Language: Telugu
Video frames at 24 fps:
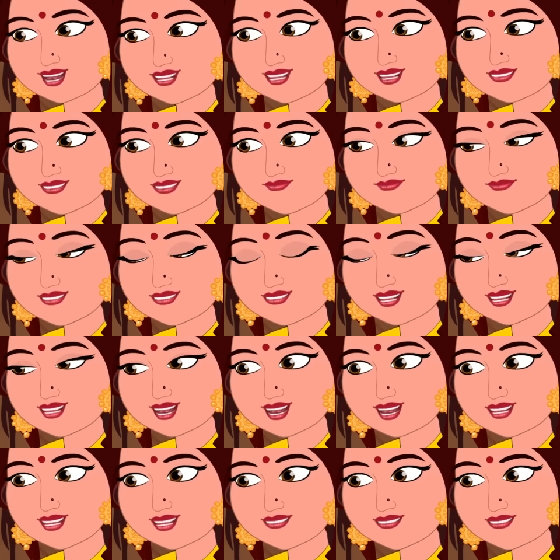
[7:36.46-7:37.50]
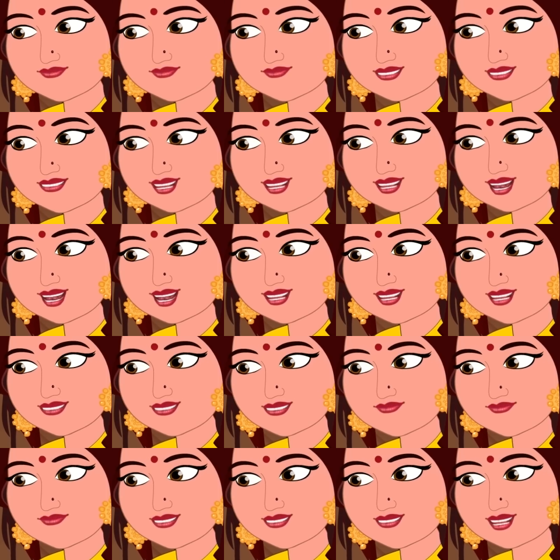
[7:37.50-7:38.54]
ప్రియా ఇదిగో అమ్మ పాయసం
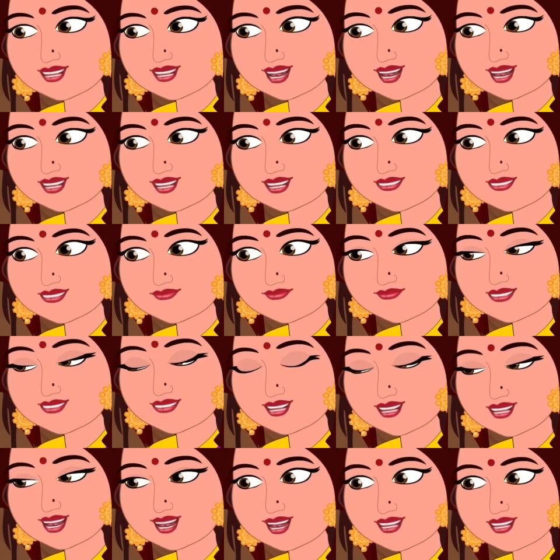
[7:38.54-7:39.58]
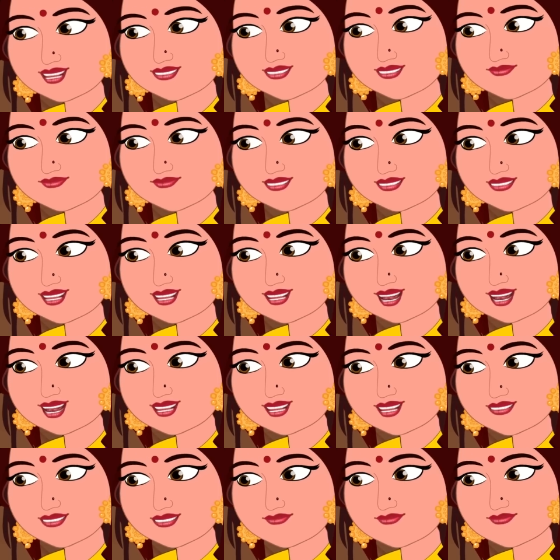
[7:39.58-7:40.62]
శివుడికి నైవేద్యం పెట్టి అలాగే
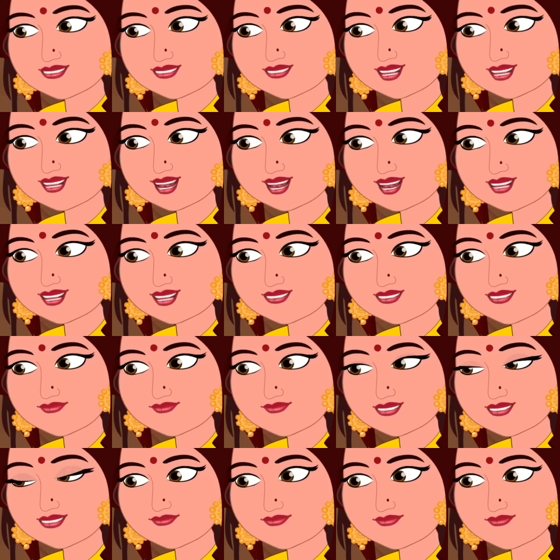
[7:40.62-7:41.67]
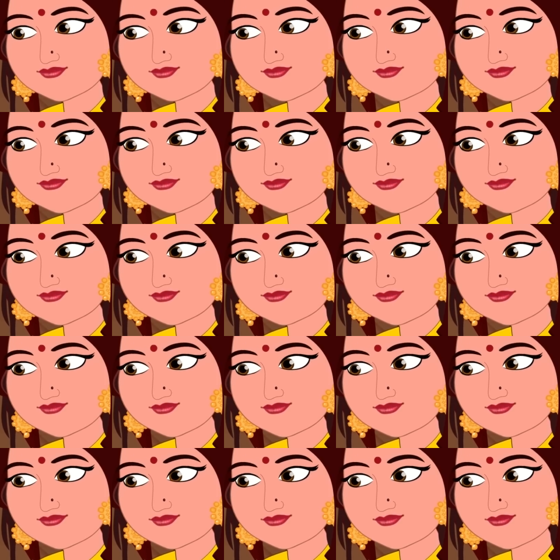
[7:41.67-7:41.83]
నువ్వు కూడా ప్రసాదంగా తీసుకో